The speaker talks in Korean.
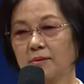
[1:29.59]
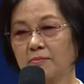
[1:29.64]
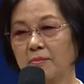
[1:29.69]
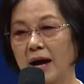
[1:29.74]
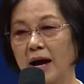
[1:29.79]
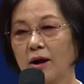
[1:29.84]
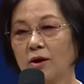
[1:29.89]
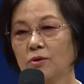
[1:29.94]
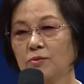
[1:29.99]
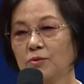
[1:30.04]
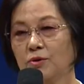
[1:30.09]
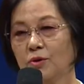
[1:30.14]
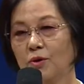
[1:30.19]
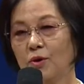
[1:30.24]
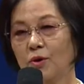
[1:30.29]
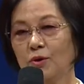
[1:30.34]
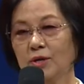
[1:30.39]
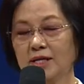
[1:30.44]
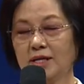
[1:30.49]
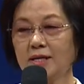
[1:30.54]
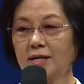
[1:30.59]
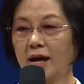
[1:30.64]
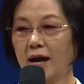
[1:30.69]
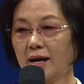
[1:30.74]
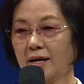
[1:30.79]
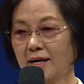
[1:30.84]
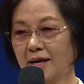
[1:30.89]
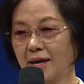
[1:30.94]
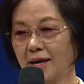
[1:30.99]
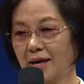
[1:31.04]
마음으로 이
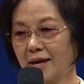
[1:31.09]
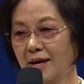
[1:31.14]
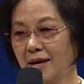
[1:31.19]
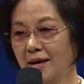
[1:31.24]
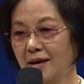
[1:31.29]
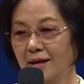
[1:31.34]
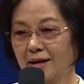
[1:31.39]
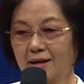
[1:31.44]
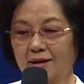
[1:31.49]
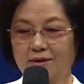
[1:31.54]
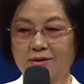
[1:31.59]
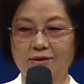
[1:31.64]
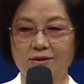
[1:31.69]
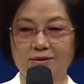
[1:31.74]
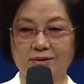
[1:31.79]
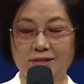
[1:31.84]
학회에 어,